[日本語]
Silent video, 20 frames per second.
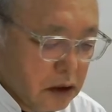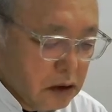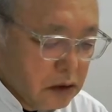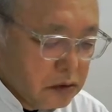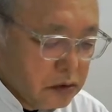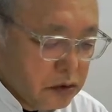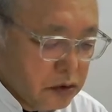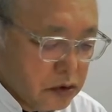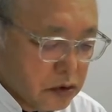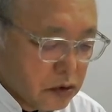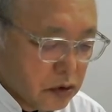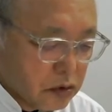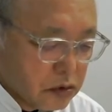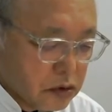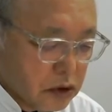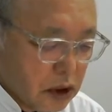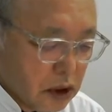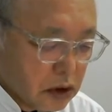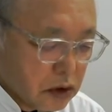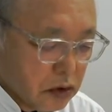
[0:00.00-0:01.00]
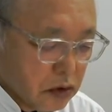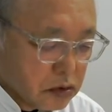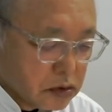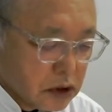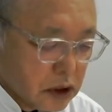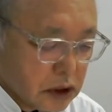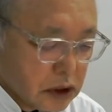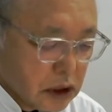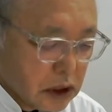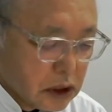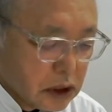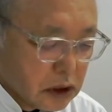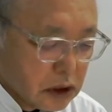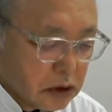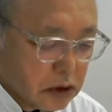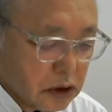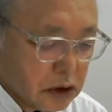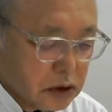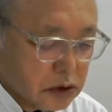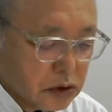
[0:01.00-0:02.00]
富裕国や国際機関から
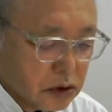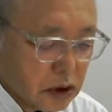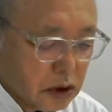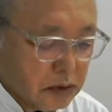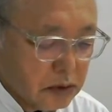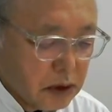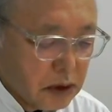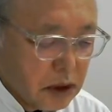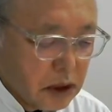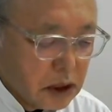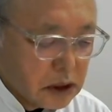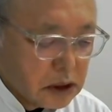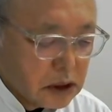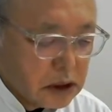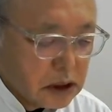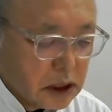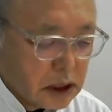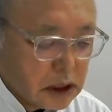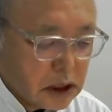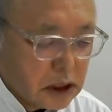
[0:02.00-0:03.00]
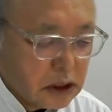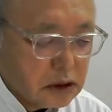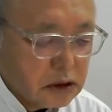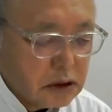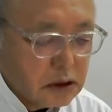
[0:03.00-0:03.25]
の援助が当てにならない。